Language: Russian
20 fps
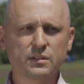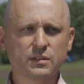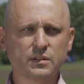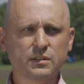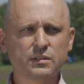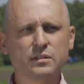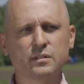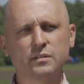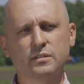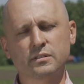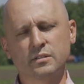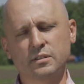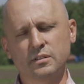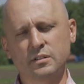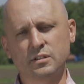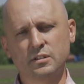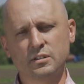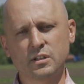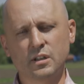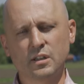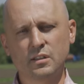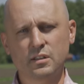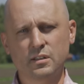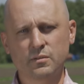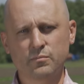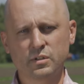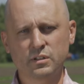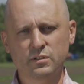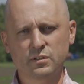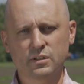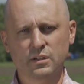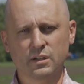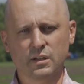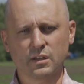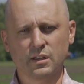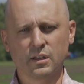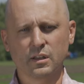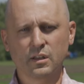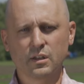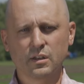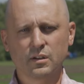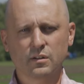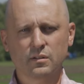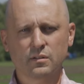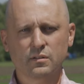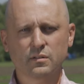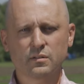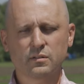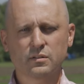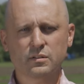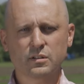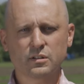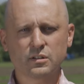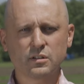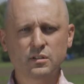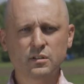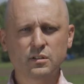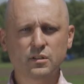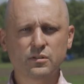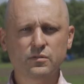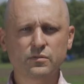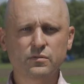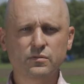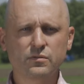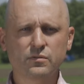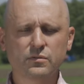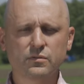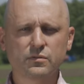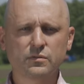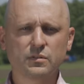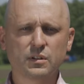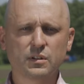это содержание белка. К сожалению,